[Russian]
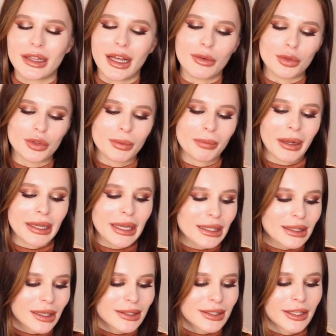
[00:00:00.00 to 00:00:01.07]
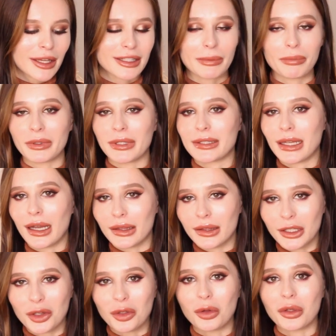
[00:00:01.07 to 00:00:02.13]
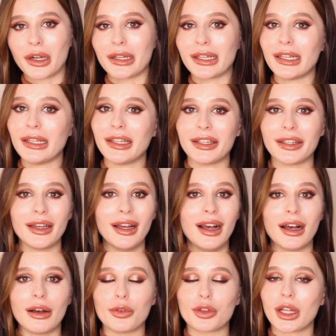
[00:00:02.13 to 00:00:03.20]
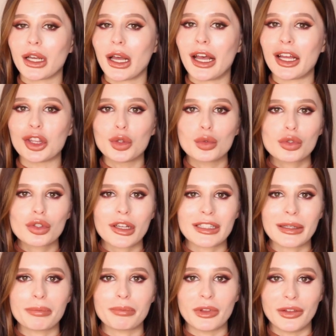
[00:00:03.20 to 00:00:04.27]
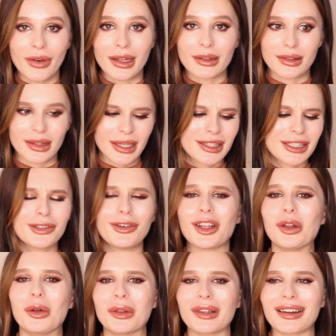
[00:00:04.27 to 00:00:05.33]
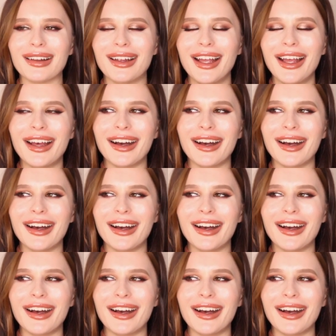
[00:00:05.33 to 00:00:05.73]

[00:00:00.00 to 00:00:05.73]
да, вот палетка теней за 53 доллара или вот такая однушка за 2, 32 доллара,